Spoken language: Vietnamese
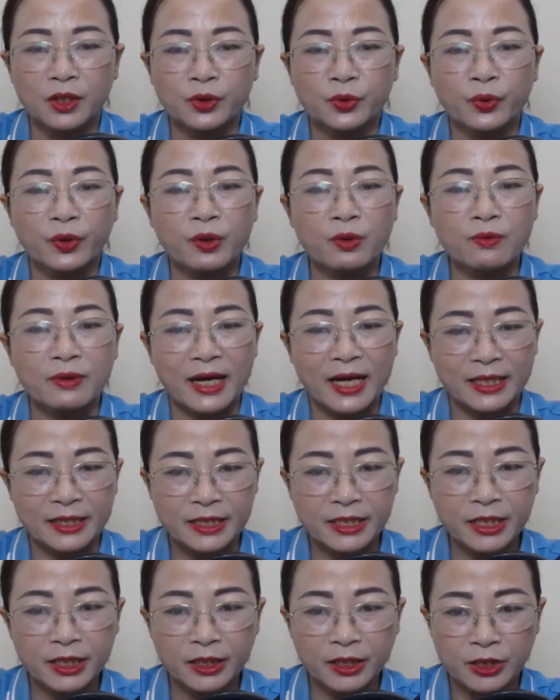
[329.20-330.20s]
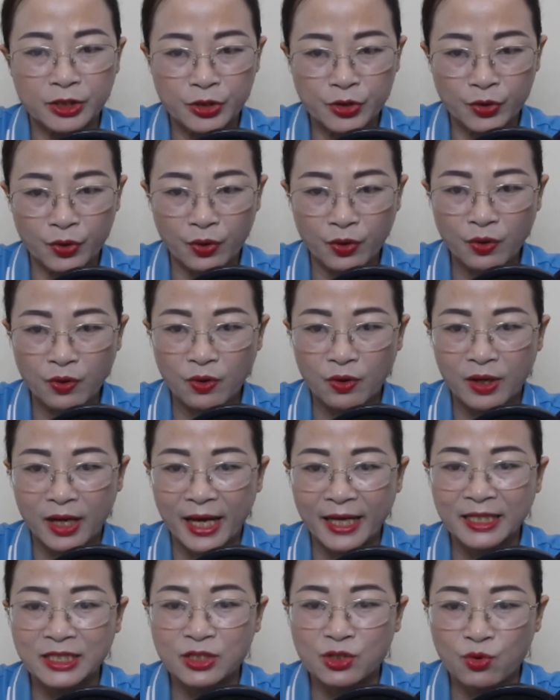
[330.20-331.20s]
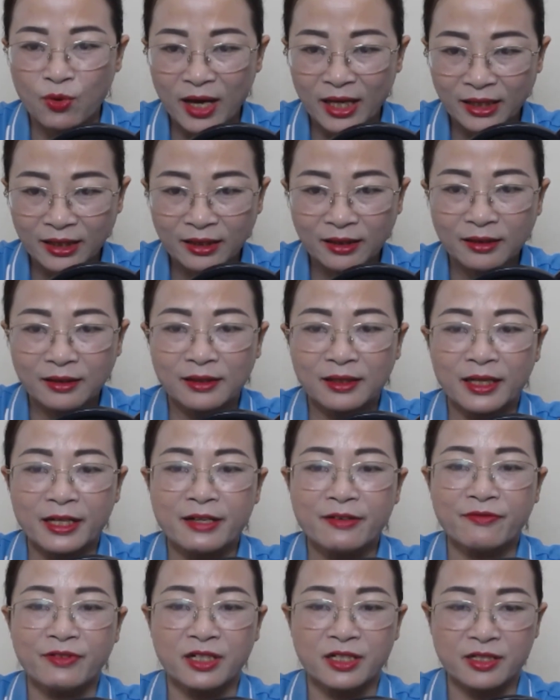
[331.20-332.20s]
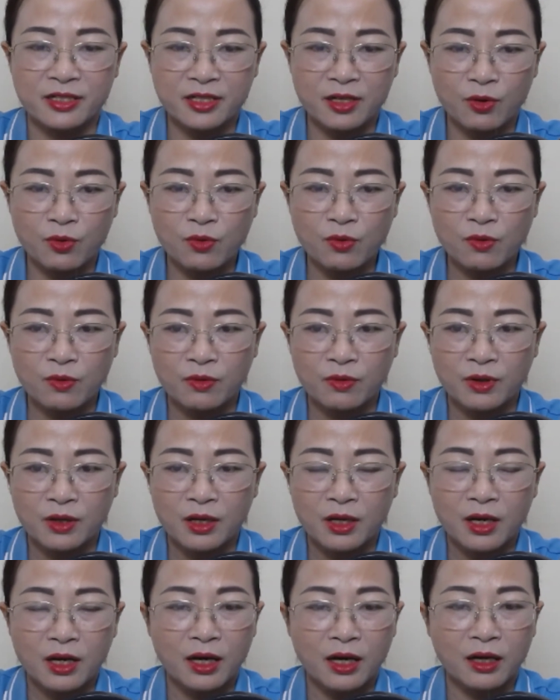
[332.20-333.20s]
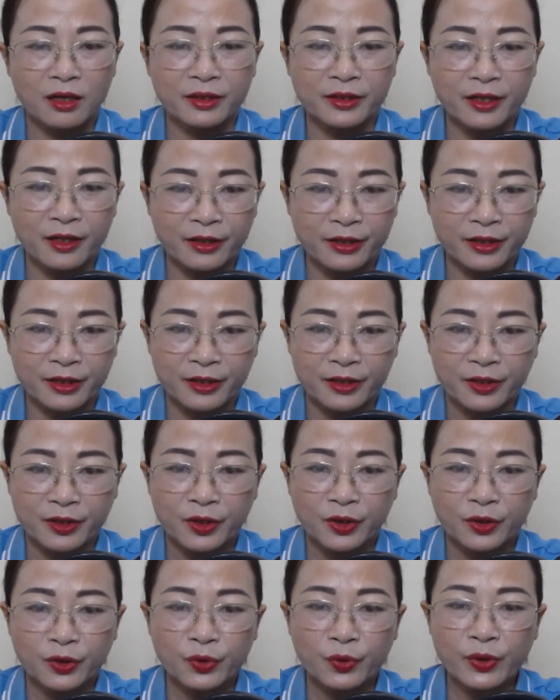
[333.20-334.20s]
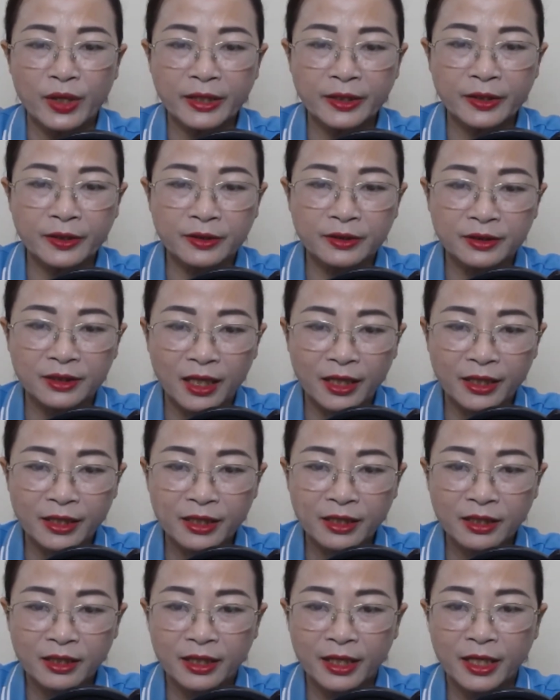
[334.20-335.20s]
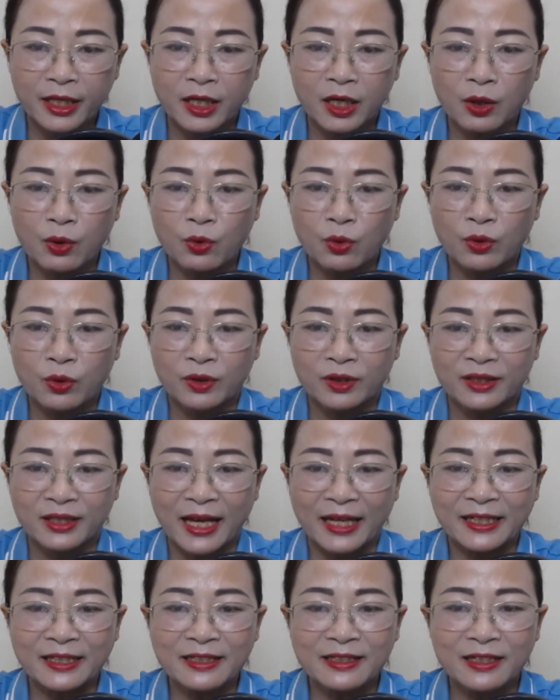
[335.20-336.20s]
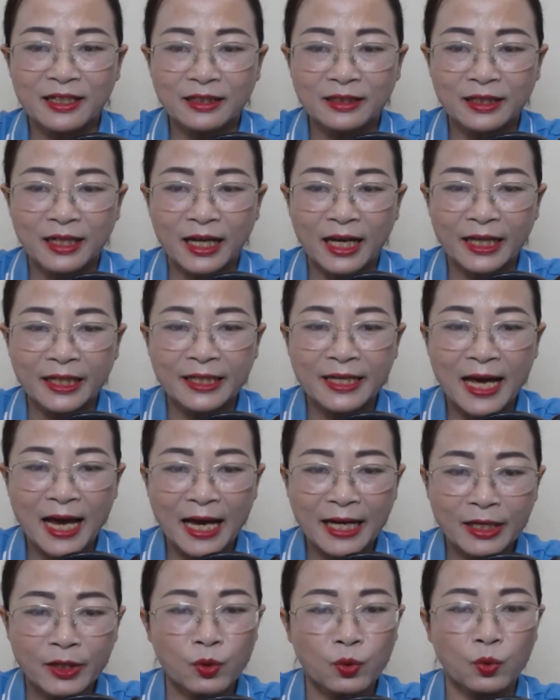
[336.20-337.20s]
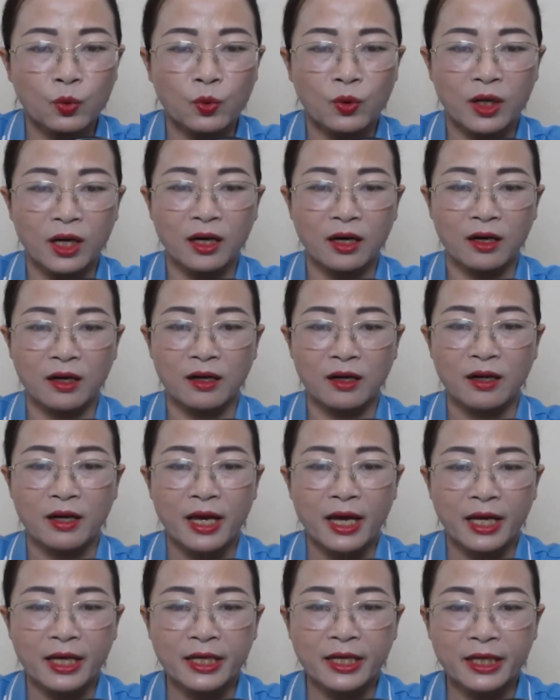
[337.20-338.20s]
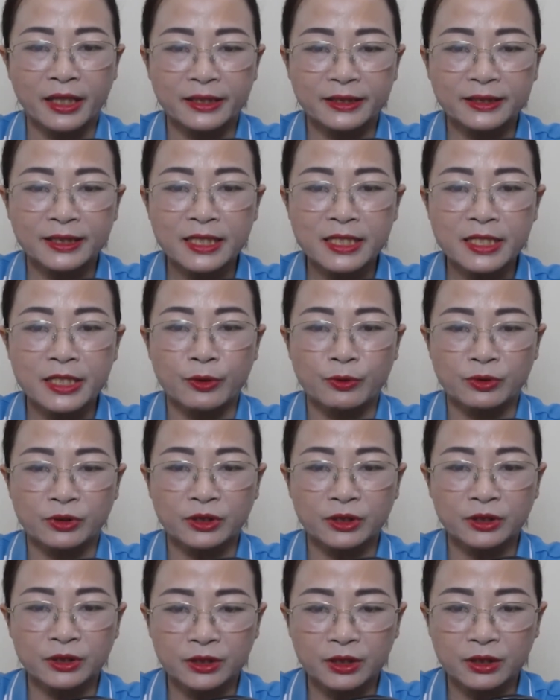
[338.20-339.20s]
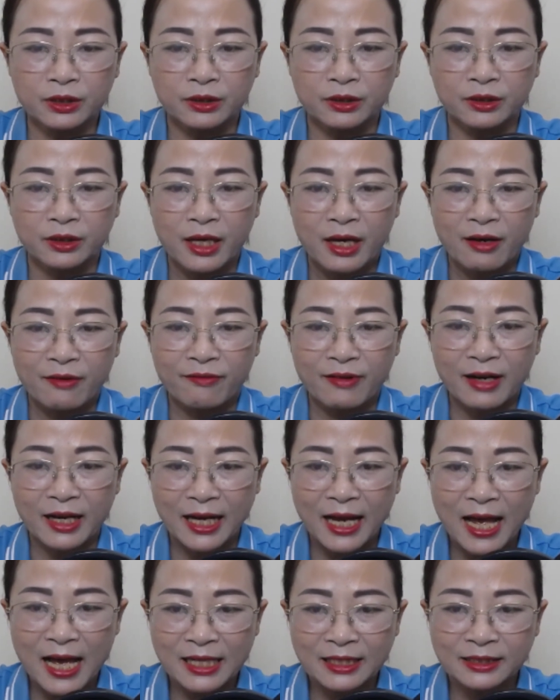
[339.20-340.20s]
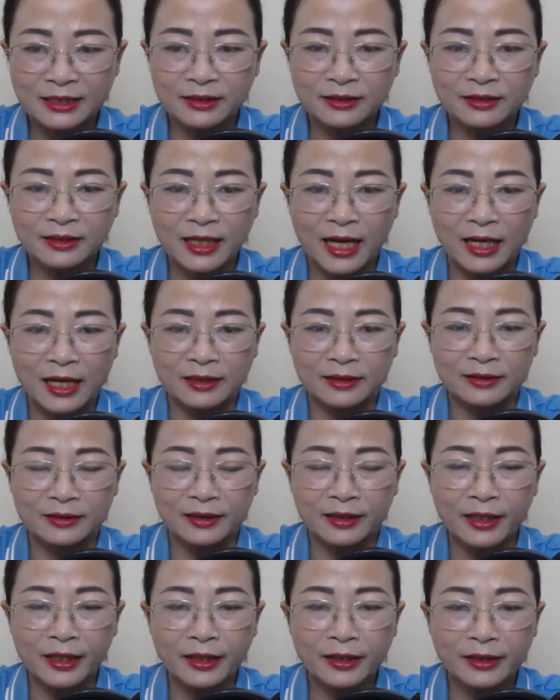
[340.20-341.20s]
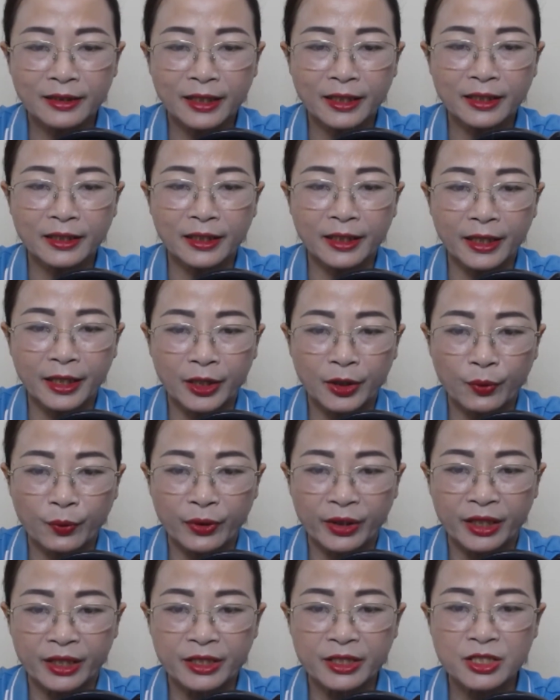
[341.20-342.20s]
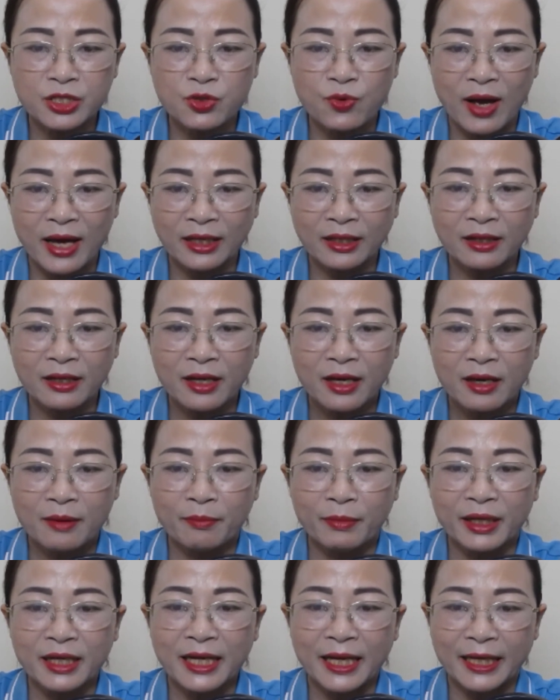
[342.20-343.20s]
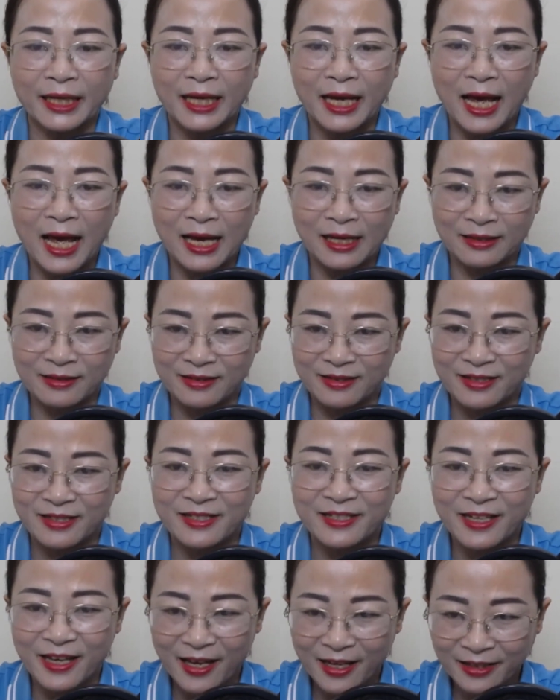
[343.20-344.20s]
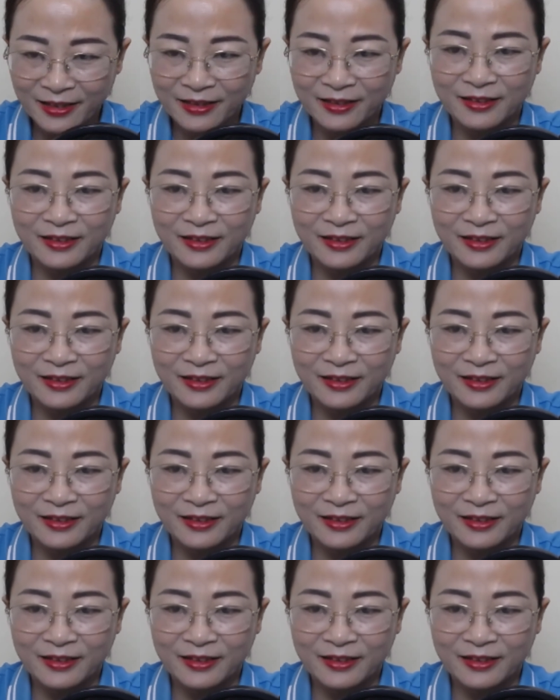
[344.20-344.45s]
Tôi không ngạc nhiên ở chỗ anh Doãn lấy vợ xấu. Ở đời, tôi đã từng thấy cái câu thánh nhân hay đãi khù khờ hiện ra nhiều sự thực và càng những thằng thiên tinh địa quỷ như Doãn mới lại càng chết.